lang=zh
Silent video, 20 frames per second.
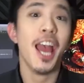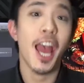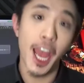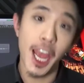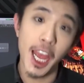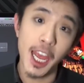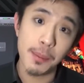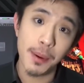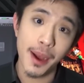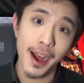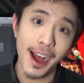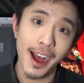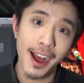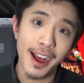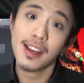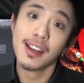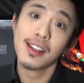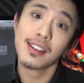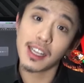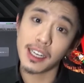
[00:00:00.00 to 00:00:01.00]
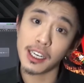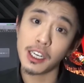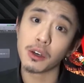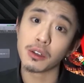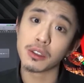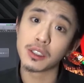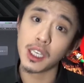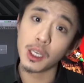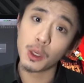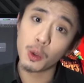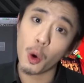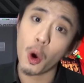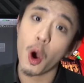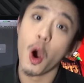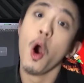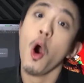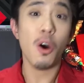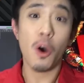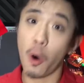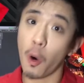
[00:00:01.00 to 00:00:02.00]
黑趴，但你有听过
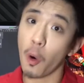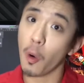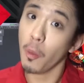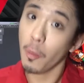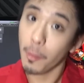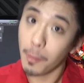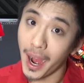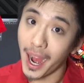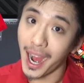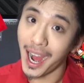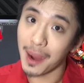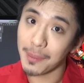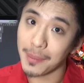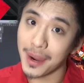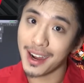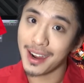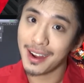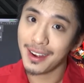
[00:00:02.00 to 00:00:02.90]
红趴吗？